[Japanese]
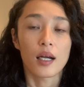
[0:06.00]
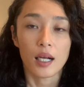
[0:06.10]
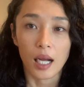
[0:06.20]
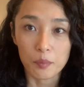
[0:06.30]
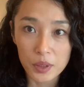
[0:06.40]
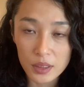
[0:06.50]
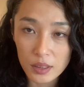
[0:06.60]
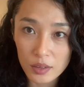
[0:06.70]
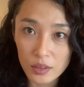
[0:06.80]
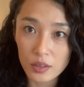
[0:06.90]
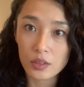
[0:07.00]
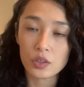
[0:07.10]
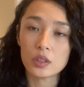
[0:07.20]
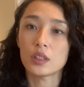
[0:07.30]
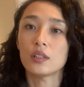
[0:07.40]
髪質
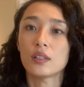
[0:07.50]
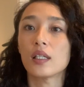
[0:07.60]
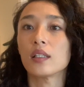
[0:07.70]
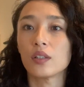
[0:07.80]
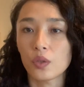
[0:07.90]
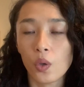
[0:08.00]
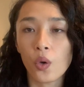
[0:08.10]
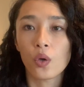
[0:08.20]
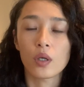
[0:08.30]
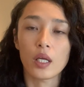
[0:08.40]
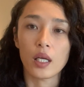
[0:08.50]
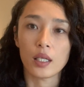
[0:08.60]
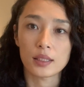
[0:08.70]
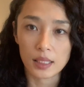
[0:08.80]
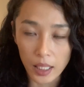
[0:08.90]
診断の、
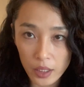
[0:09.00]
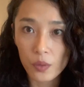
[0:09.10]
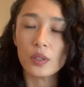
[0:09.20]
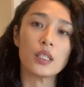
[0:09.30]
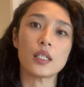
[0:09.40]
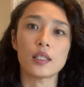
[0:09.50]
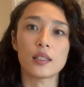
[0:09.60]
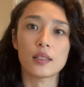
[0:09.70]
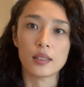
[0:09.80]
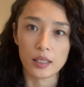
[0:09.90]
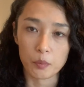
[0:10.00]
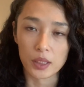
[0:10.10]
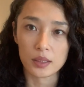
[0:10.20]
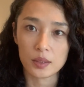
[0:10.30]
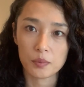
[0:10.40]
えー、最後になりま
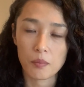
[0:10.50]
す。